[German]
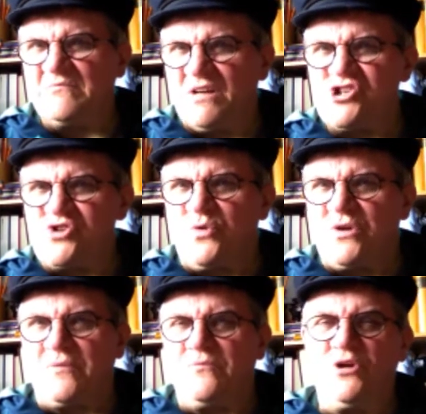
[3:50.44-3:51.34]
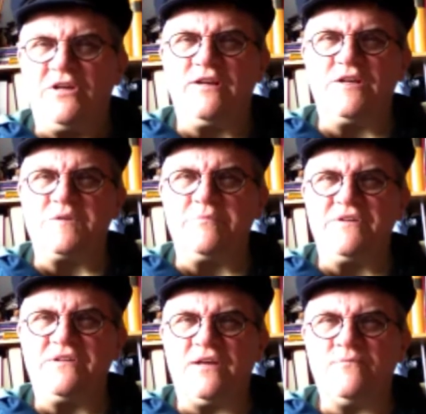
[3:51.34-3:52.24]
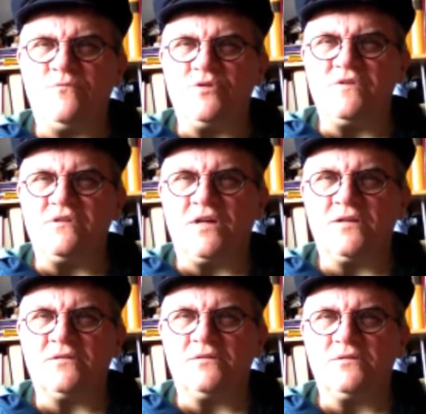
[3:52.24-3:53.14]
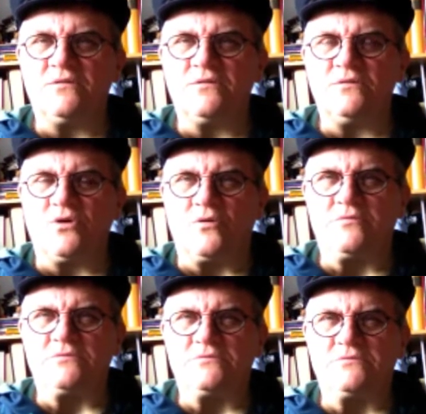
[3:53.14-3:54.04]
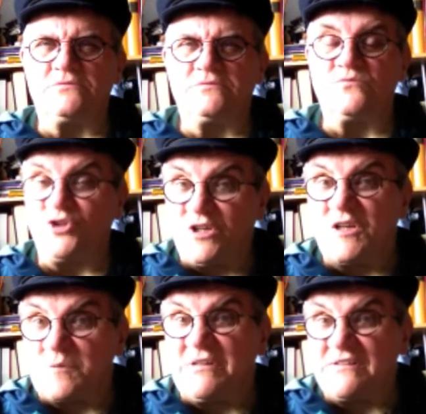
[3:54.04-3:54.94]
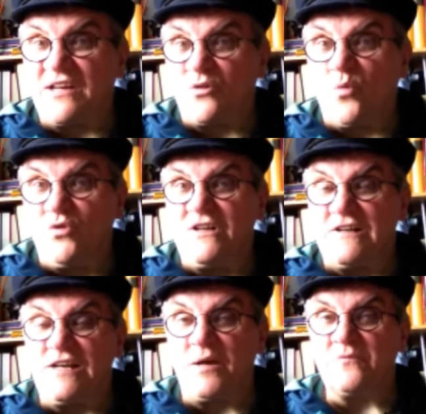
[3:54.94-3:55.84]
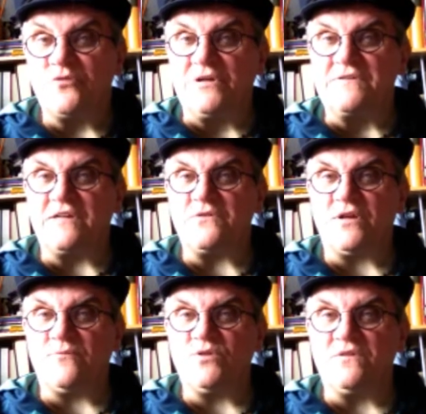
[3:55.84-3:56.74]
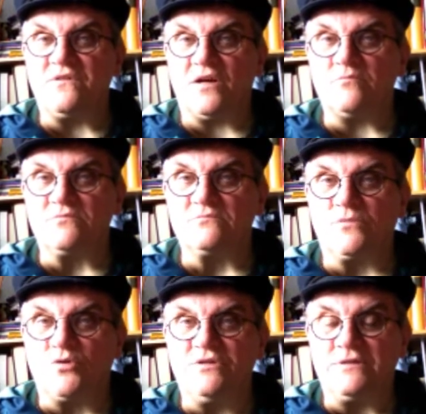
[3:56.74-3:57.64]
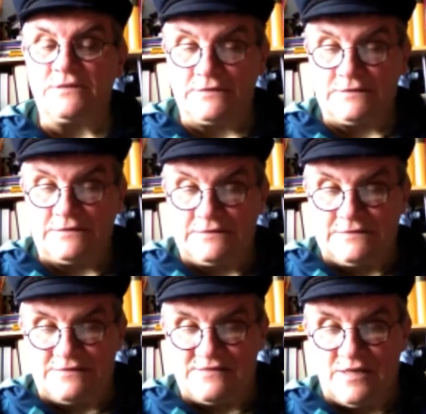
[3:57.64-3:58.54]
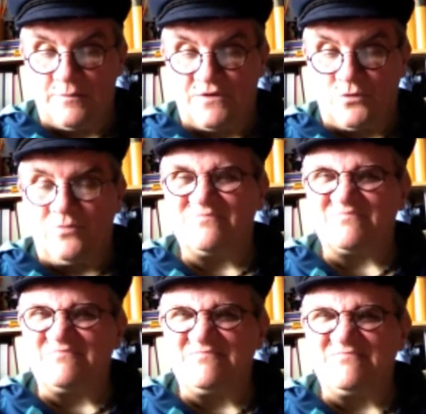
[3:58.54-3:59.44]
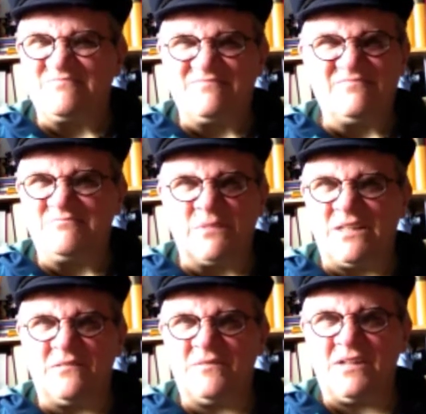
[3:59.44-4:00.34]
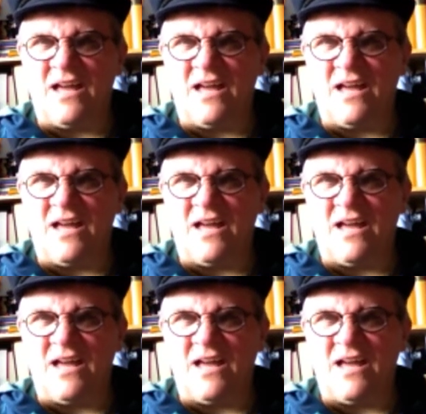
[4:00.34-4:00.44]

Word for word: Herr Schröder, würde ich Ihnen jetzt ein Bild zeigen, würden Sie sagen, äh, ja, würde ich Ihnen das Bild zeigen, ohne den Namen vorher gesagt zu haben, würden Sie sagen, mm, und? Das ist ja immer so. Mm, man